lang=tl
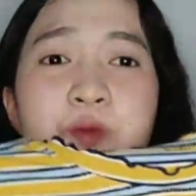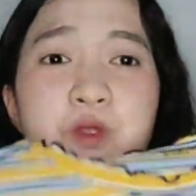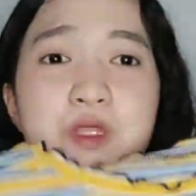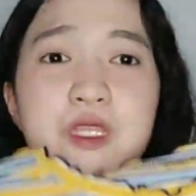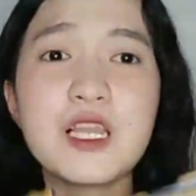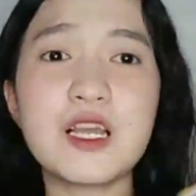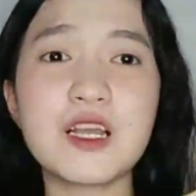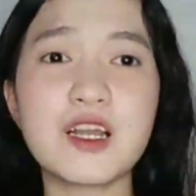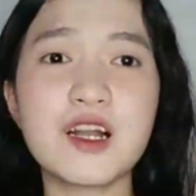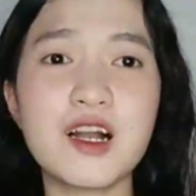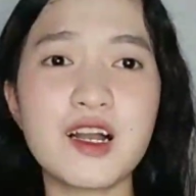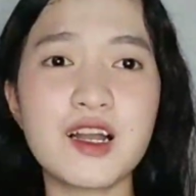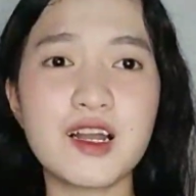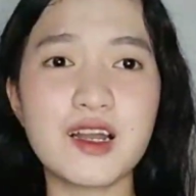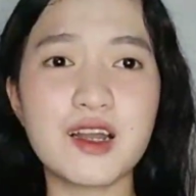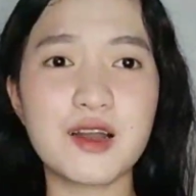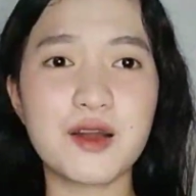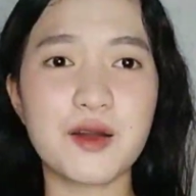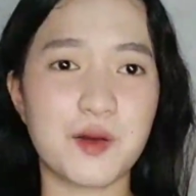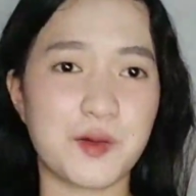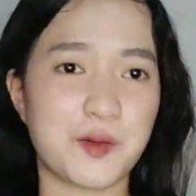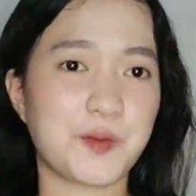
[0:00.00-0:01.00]
mo talagang
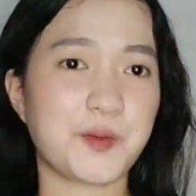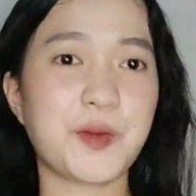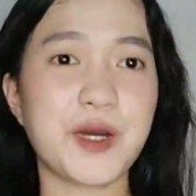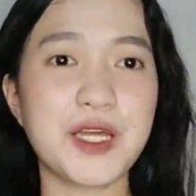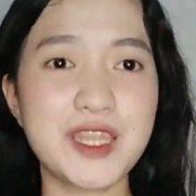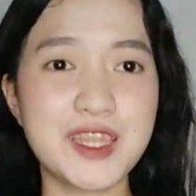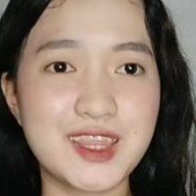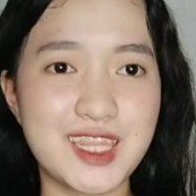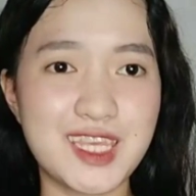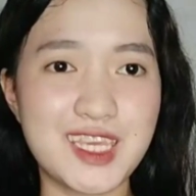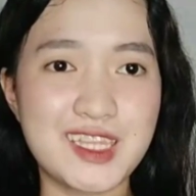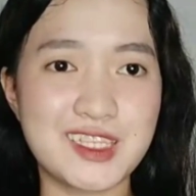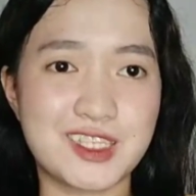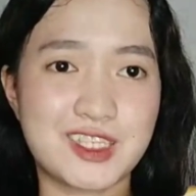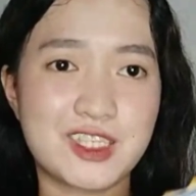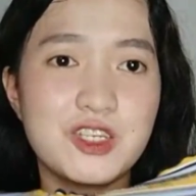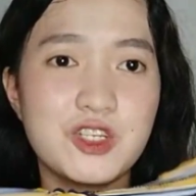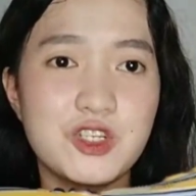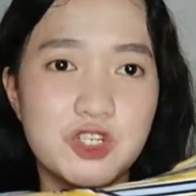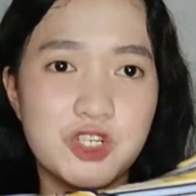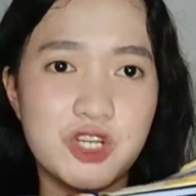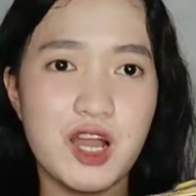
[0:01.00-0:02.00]
pantins
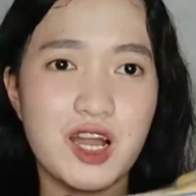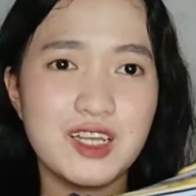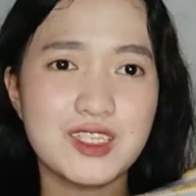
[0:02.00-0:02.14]
siya.